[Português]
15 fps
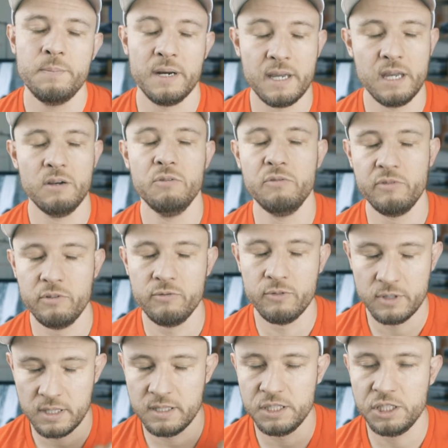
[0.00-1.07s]
Para quem não viu,
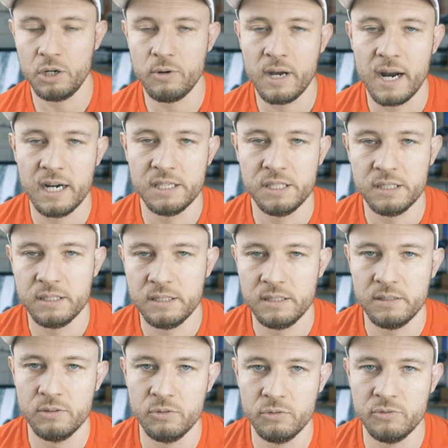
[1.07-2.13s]
vou até deixar o card
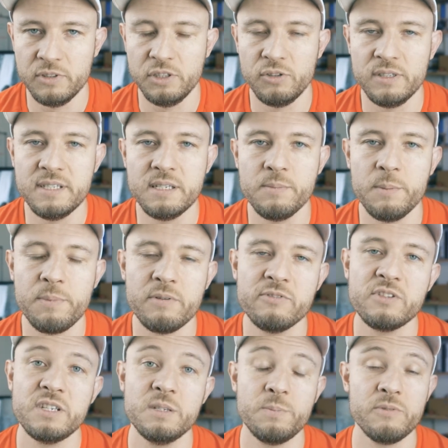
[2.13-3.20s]
no vídeo aí em cima para
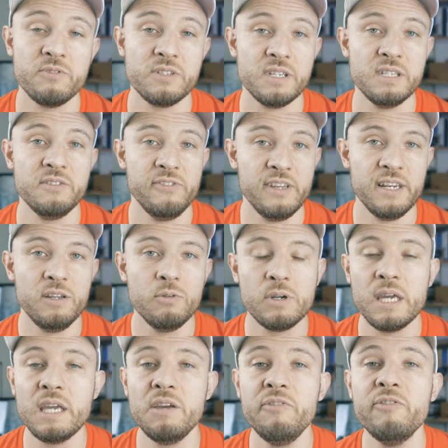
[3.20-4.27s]
vocês, para vocês verem o
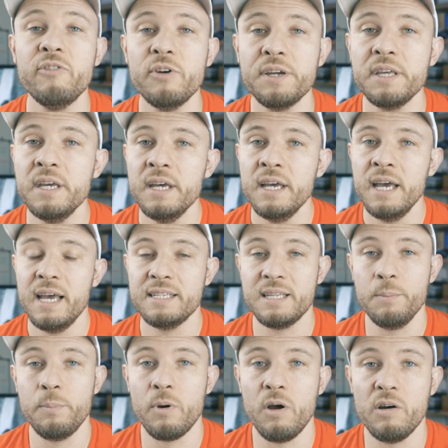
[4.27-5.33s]
que, que foi
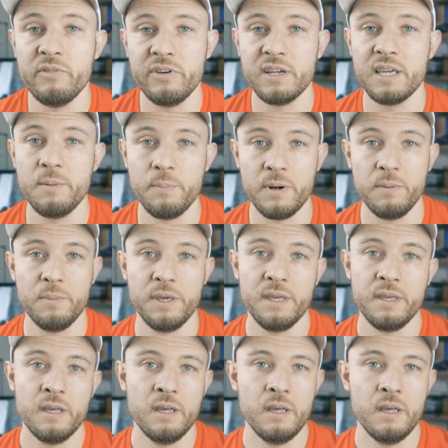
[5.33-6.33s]
essa prova aqui para mim